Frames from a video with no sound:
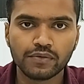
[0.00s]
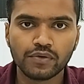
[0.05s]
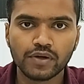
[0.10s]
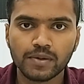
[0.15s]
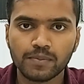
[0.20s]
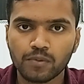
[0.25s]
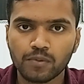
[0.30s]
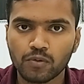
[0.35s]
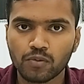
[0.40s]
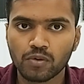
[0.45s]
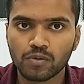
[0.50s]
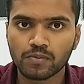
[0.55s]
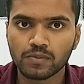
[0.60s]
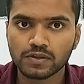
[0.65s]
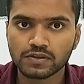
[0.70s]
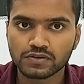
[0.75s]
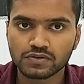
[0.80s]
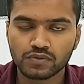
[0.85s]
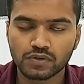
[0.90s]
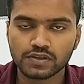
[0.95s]
हेड
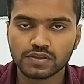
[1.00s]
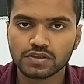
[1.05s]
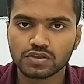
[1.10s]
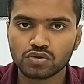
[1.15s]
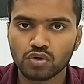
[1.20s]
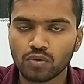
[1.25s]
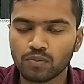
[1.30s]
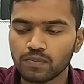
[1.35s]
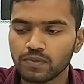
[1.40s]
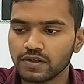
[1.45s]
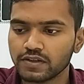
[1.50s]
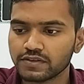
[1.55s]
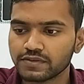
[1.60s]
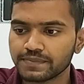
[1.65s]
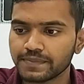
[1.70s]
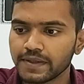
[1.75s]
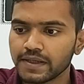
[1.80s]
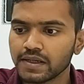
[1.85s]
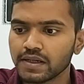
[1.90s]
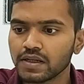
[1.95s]
परफॉर्मेंस वाइज टॉप प्लेयर्स
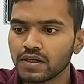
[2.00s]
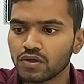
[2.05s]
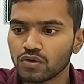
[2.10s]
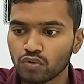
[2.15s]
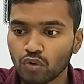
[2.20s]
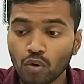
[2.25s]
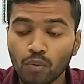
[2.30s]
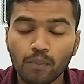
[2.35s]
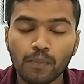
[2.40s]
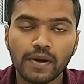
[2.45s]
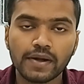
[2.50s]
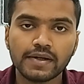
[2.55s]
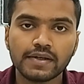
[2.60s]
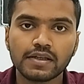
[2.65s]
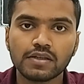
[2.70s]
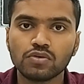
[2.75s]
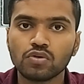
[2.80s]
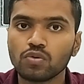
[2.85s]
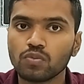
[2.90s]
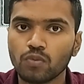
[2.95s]
में टॉम
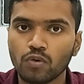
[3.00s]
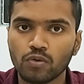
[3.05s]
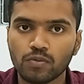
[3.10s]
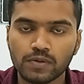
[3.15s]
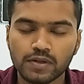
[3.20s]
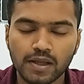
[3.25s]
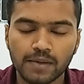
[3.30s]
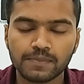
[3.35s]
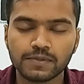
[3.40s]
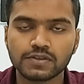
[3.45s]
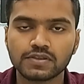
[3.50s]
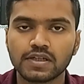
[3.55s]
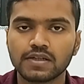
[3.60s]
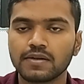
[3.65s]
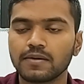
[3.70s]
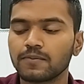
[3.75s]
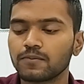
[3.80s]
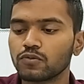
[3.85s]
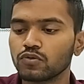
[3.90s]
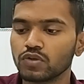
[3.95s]
बैंटन और मोहम्मद हाफिज़ का
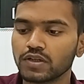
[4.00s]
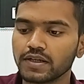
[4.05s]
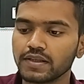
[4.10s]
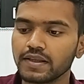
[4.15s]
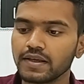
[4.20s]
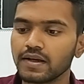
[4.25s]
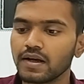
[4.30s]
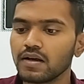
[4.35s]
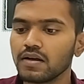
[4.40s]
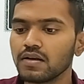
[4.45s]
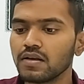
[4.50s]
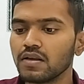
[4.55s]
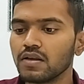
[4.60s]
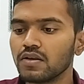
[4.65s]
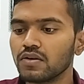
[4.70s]
नाम को दिखाई देगा